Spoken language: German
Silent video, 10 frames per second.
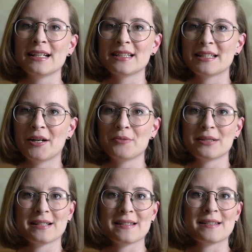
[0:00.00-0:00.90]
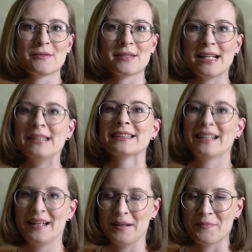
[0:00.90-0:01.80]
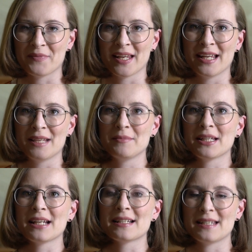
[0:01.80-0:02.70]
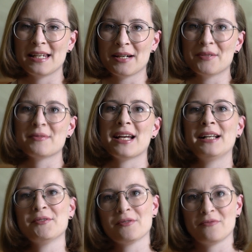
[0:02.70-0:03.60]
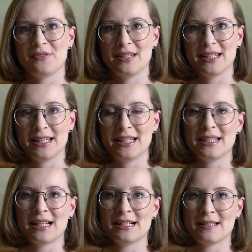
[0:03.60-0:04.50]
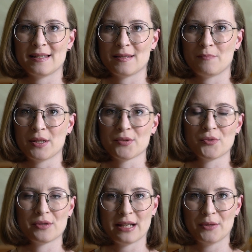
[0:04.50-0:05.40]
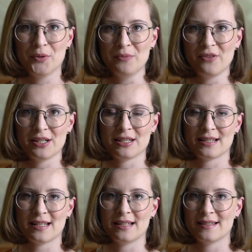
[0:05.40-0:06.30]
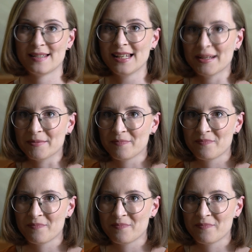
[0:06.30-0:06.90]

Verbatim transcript: Ich glaube, das ist uns allen klar. Mir ging es eher um die Haltung, wie gehe ich als Person dann um, wenn ich das alles sehe